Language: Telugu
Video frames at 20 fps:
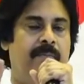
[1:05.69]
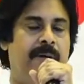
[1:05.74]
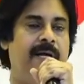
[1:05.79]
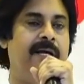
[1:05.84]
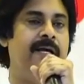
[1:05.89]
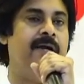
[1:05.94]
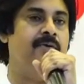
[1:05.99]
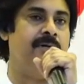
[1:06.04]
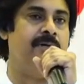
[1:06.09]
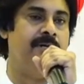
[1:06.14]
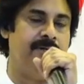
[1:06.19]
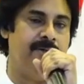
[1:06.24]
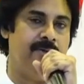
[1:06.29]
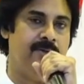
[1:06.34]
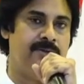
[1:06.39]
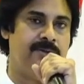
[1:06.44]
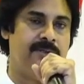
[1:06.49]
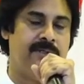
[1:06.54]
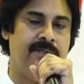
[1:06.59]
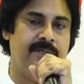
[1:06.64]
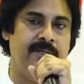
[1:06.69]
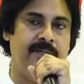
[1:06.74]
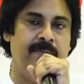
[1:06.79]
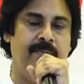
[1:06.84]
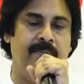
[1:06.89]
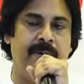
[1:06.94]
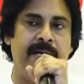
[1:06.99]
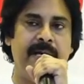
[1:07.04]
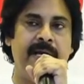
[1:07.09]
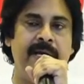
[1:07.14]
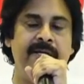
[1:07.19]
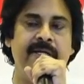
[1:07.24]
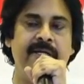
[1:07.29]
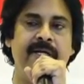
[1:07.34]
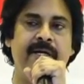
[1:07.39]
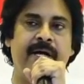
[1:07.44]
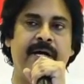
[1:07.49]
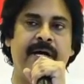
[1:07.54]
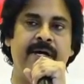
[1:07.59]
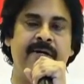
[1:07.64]
బలంగా ఉన్నారు ఈ రోజున ఈ
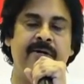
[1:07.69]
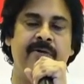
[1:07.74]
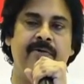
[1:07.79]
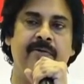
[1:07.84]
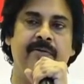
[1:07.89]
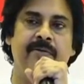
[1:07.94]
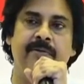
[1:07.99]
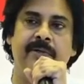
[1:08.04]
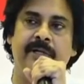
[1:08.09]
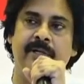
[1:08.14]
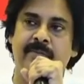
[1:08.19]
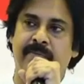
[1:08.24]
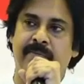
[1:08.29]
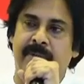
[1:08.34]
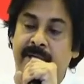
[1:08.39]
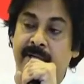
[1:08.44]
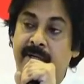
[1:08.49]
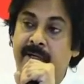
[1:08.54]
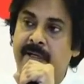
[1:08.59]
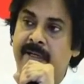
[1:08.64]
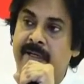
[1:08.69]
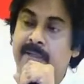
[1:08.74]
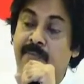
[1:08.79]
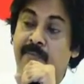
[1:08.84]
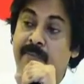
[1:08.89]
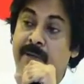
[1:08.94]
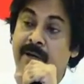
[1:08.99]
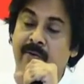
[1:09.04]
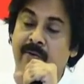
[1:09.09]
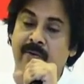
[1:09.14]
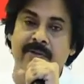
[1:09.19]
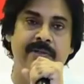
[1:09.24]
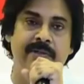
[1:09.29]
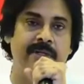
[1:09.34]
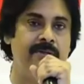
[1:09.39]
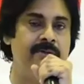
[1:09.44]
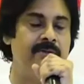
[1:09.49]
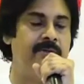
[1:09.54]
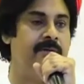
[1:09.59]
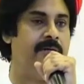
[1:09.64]
బలానికి కారణం నేను పడ్డ మామూలు
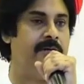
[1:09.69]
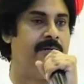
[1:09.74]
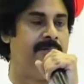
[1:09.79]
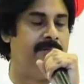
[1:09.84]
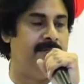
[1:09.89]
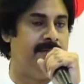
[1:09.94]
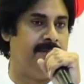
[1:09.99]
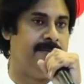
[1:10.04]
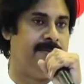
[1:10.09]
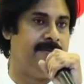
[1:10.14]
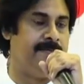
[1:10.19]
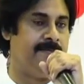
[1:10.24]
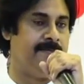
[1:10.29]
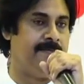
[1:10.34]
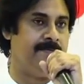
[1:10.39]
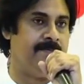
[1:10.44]
నలుగుడు కాదు దీనికి